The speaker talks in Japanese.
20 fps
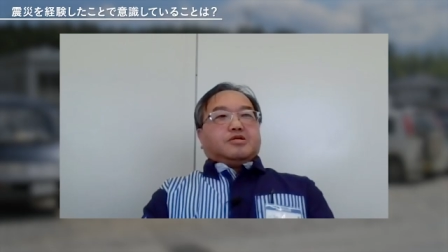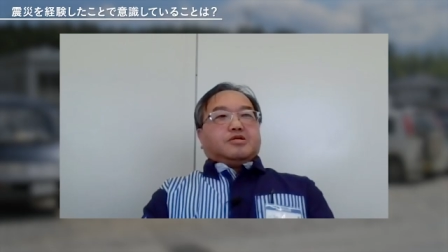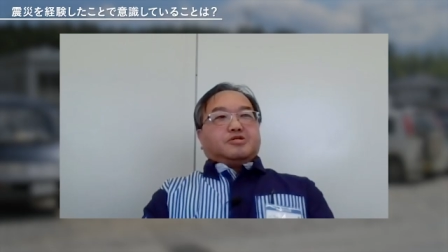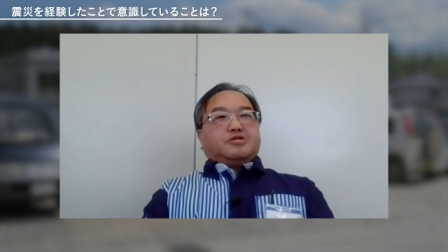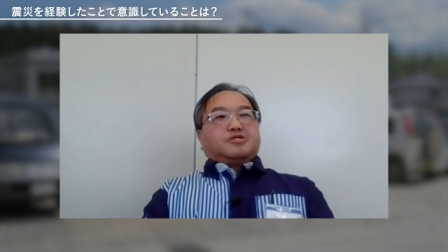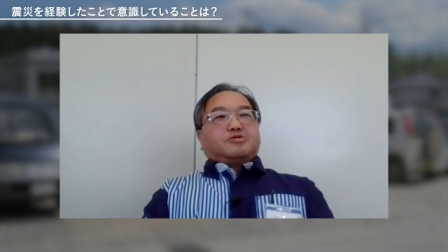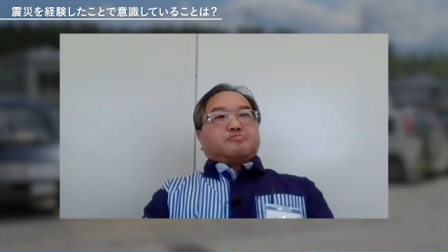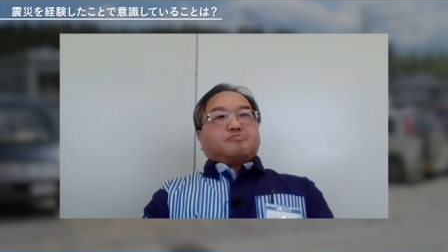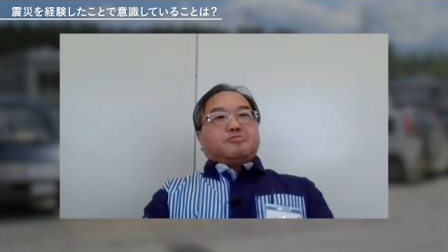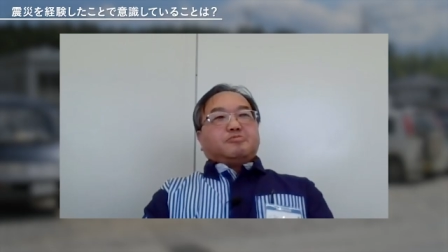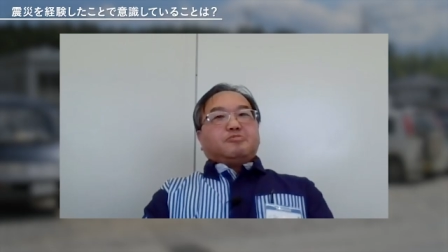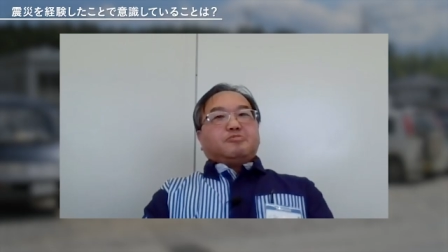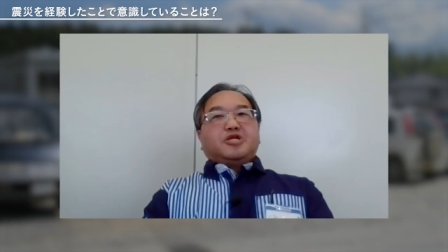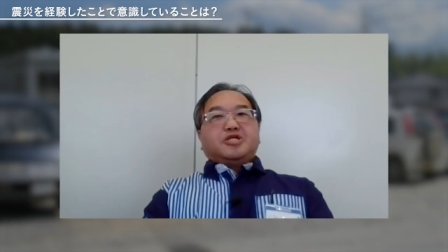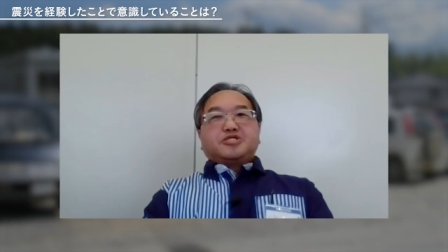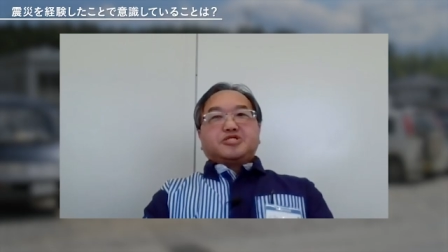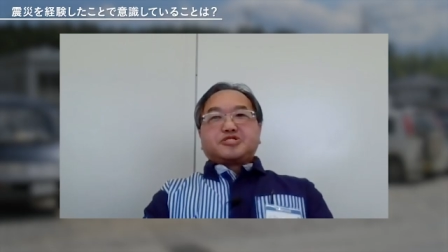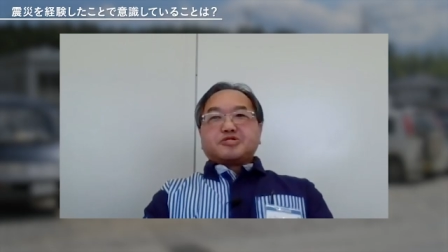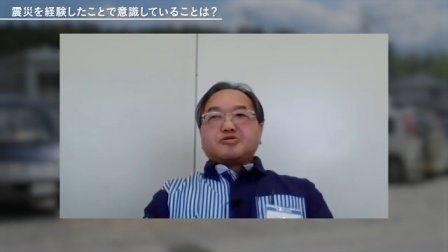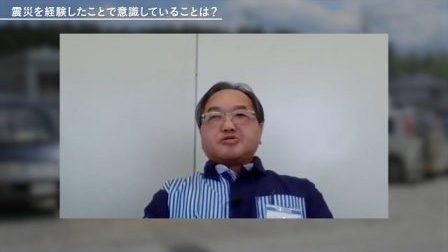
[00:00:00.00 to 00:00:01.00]
いや
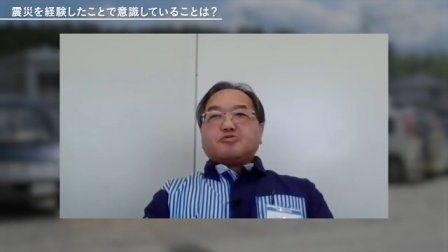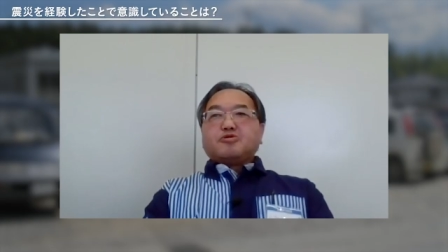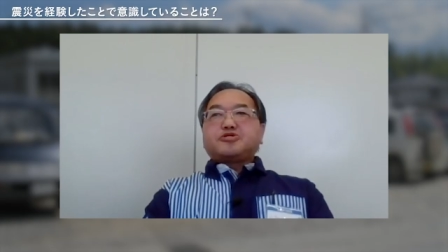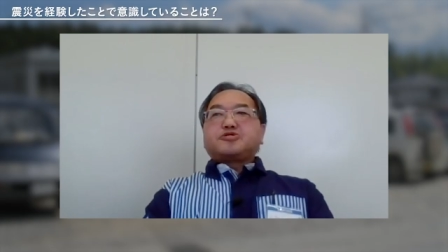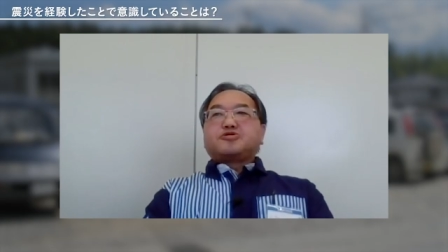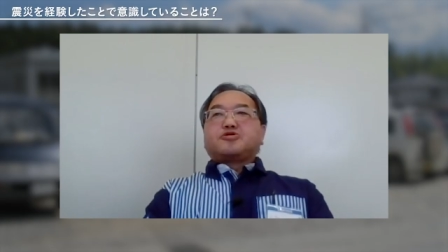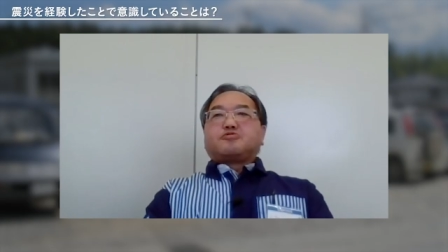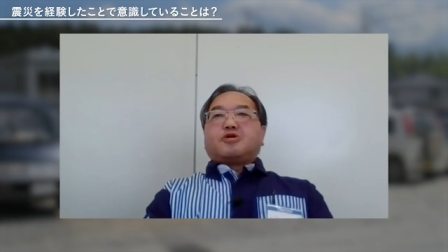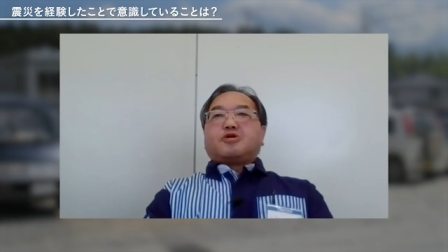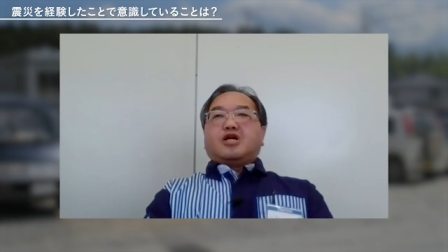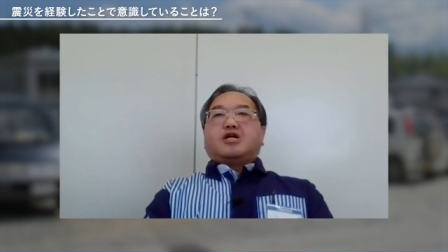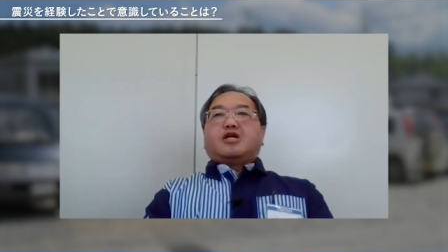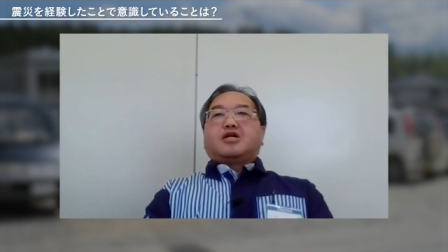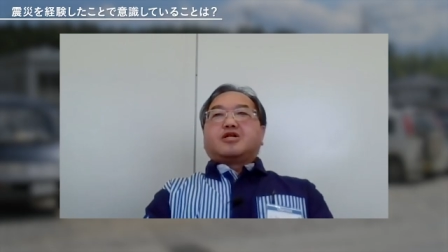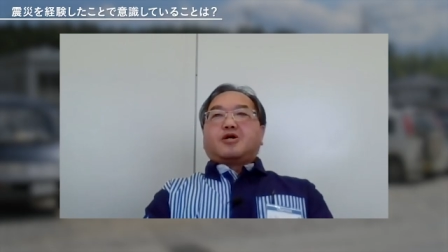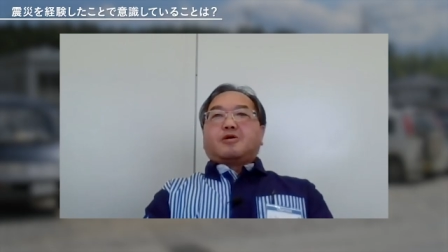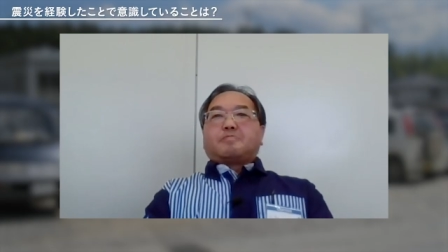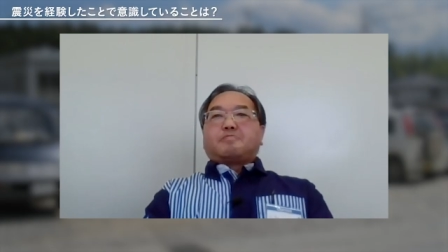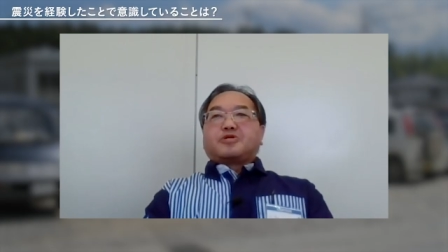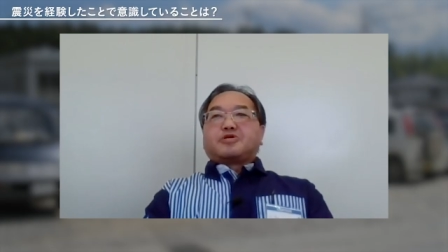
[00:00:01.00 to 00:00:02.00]
水こそ
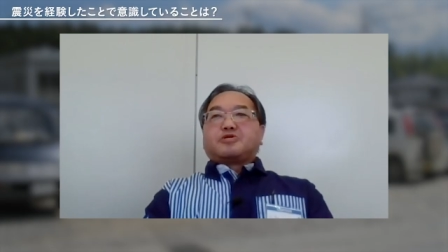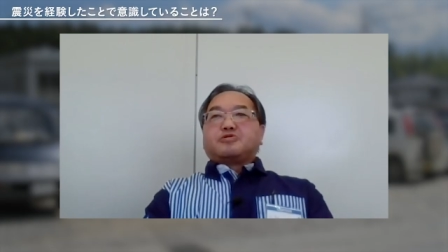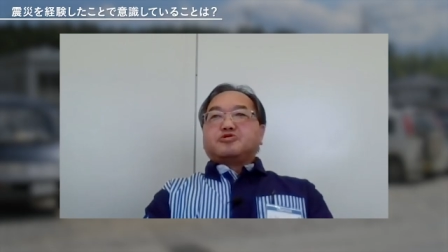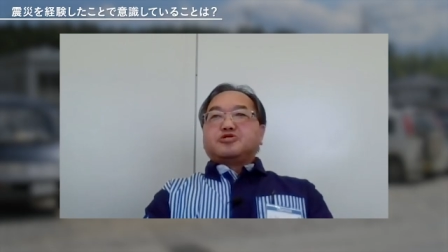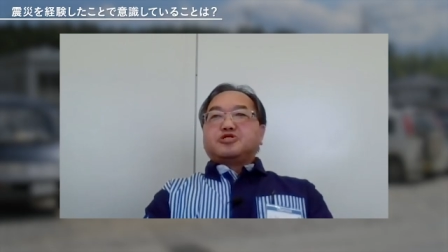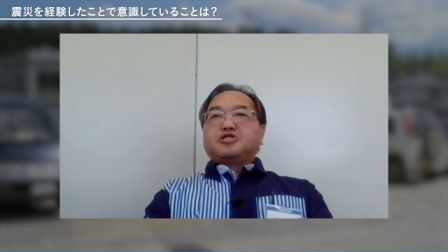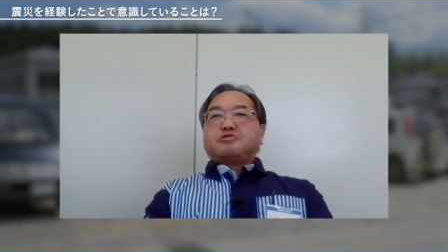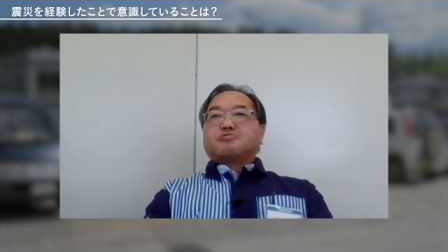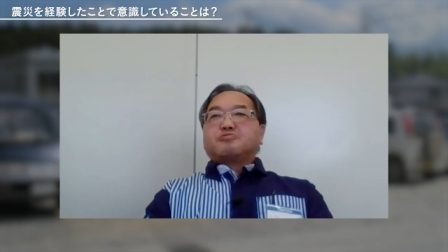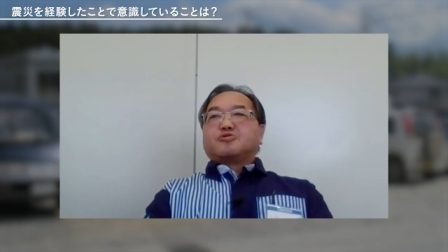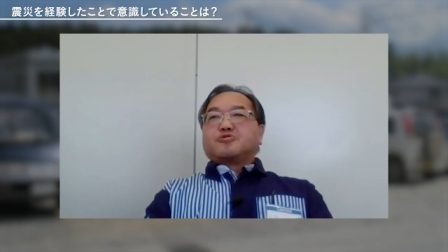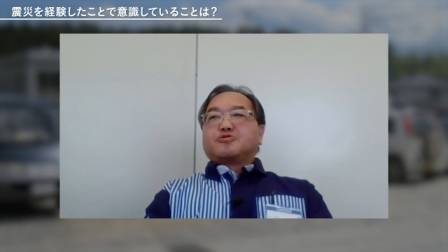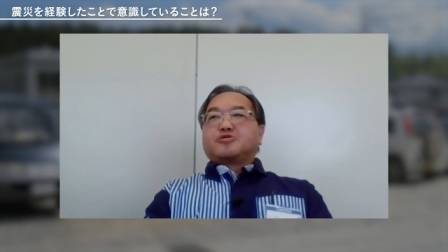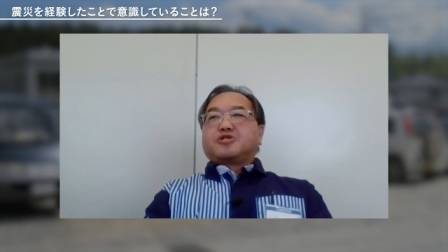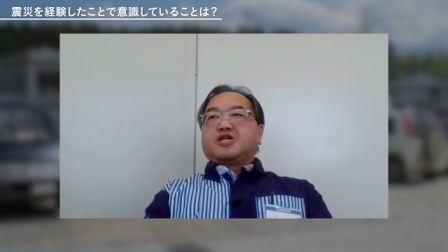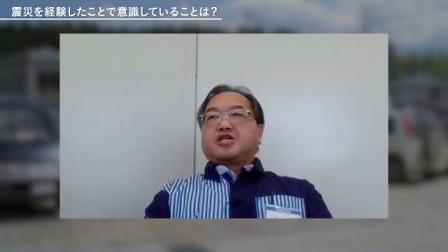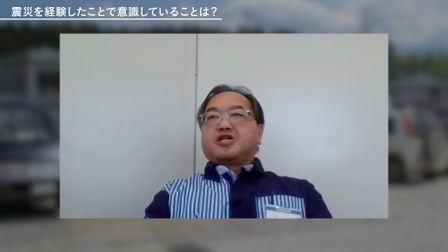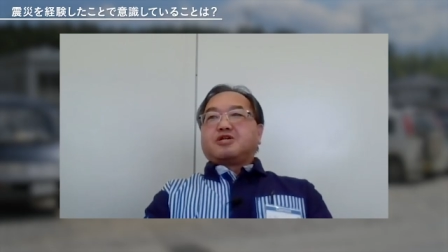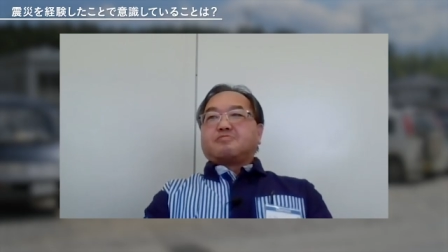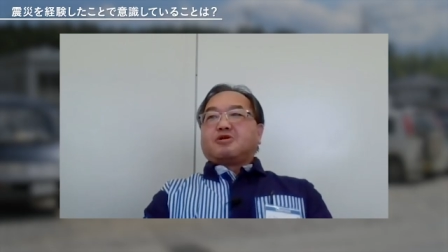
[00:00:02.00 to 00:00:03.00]
はやっぱり売り物で